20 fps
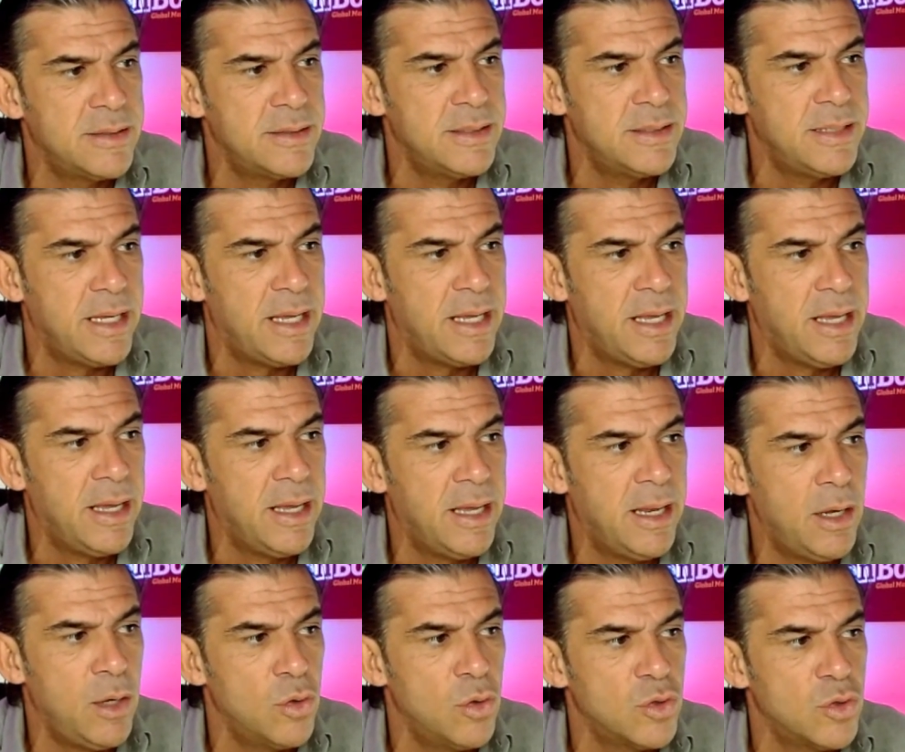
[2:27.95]
de
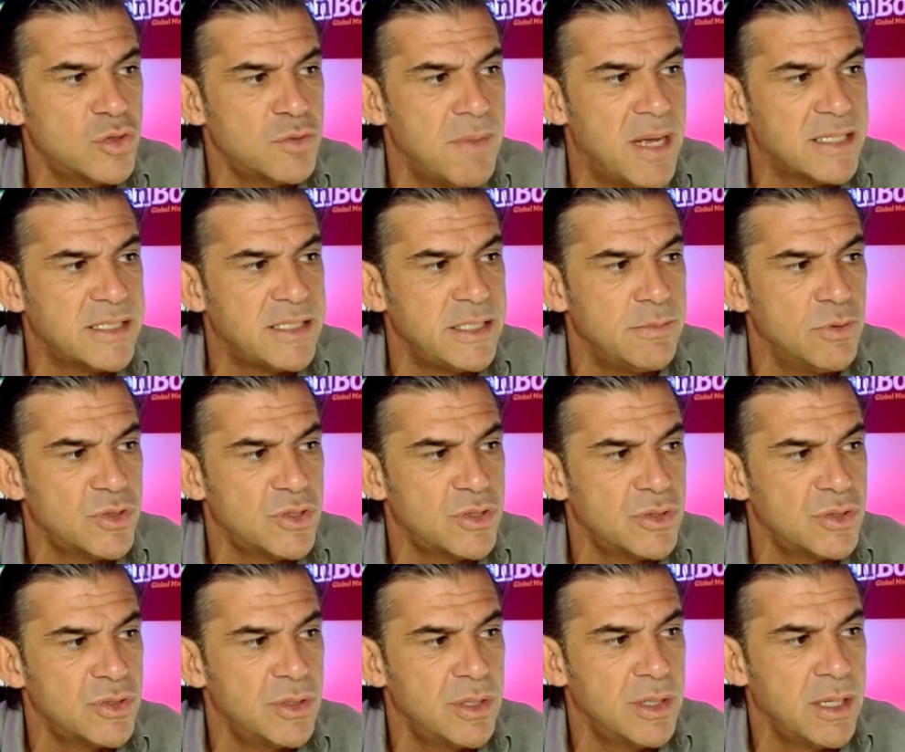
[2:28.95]
los
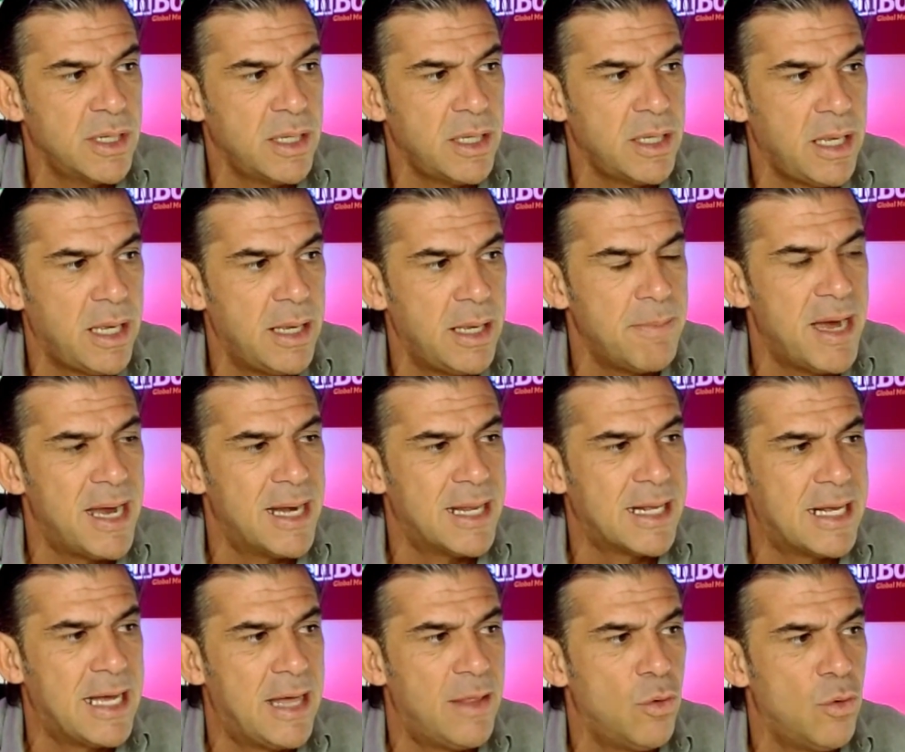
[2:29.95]
máximos que he
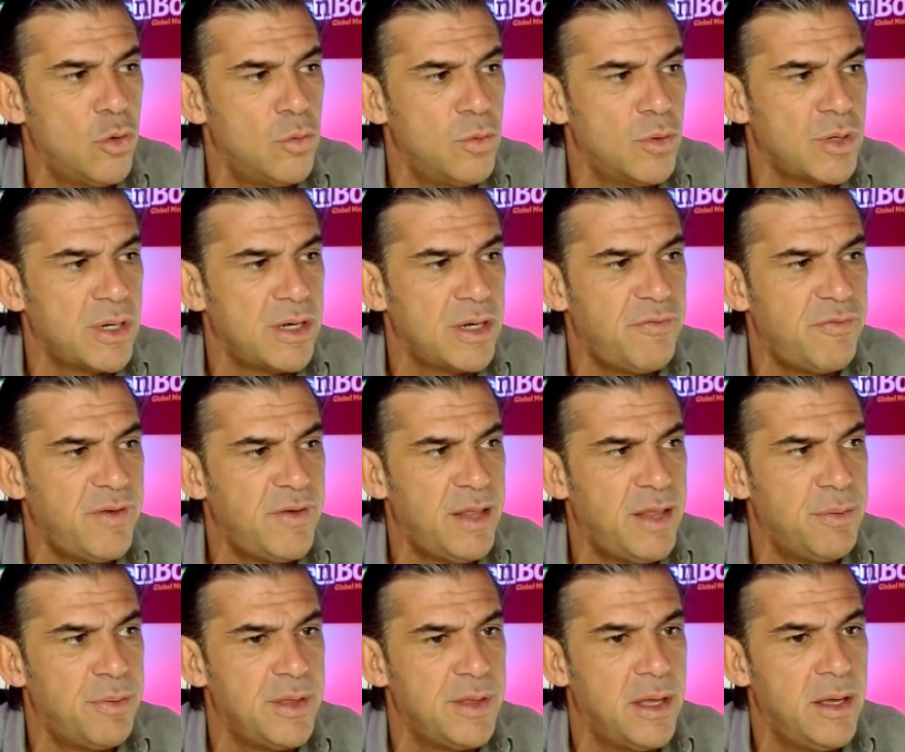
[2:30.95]
marcado como
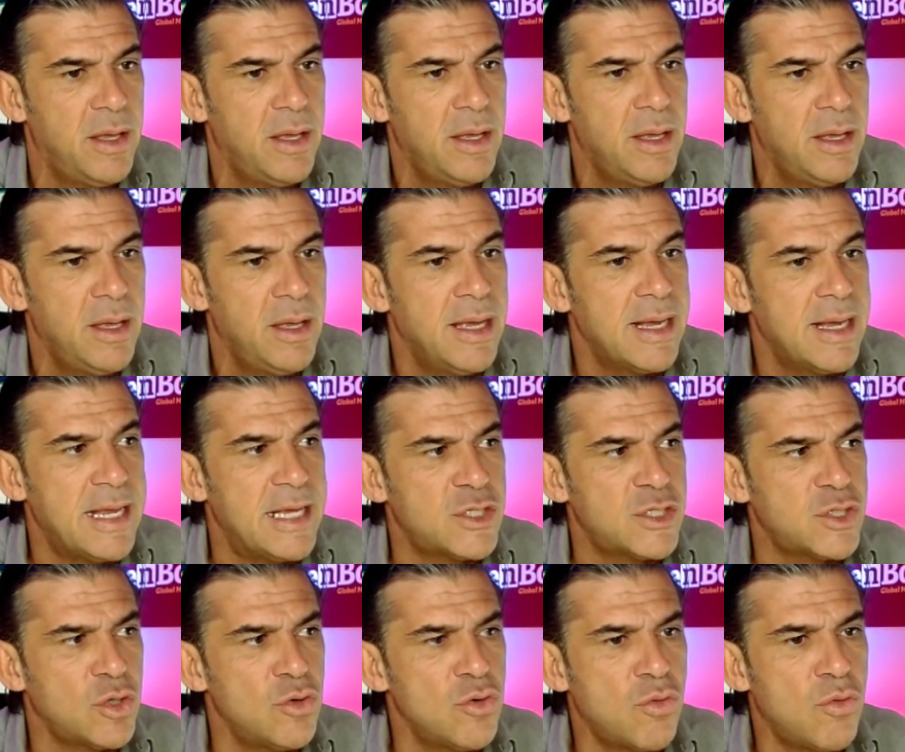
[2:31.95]
referencia, que
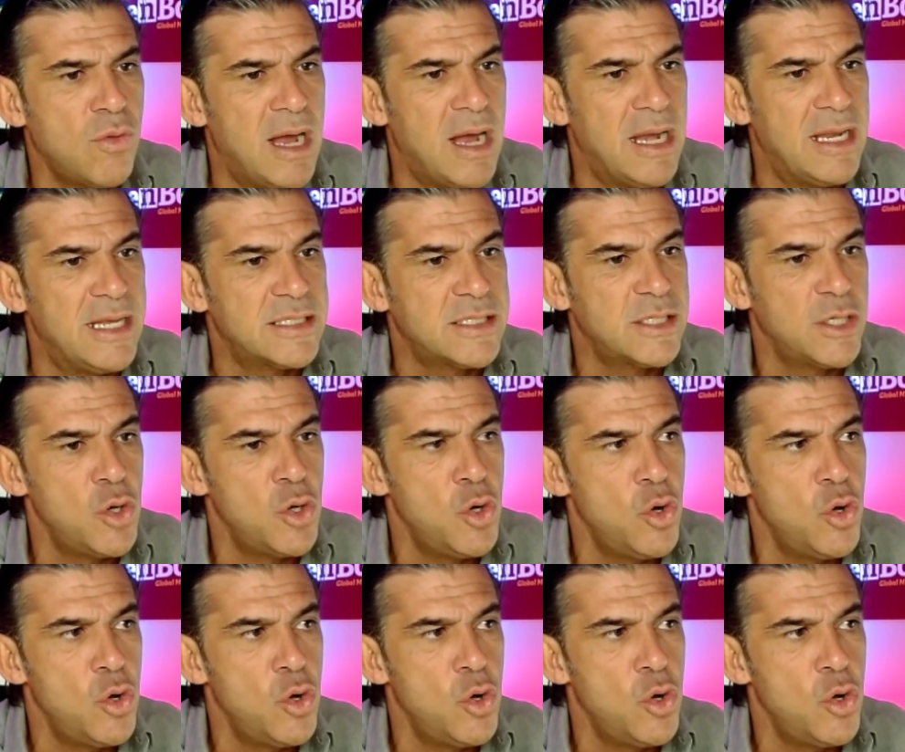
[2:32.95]
son cuáles?